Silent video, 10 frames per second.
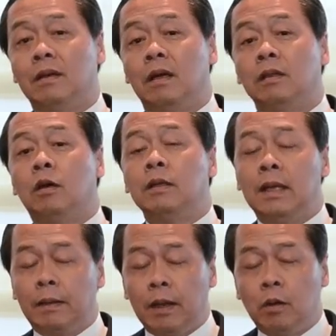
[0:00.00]
ไอ้ตอน
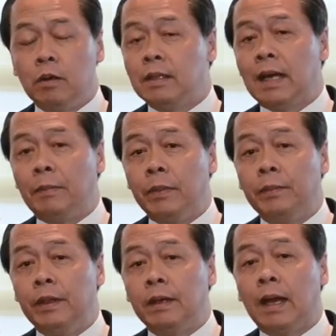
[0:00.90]
ที่ไอ้คนที่ทำ
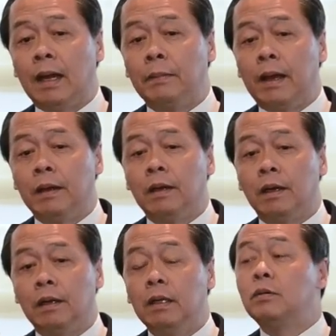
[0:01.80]
ดำเนินการมาก็
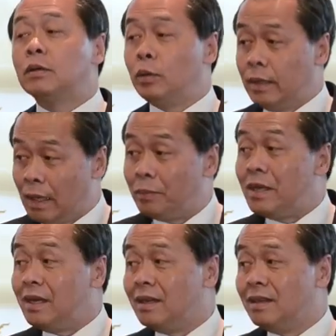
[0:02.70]
นึกว่าตัวเองทำดี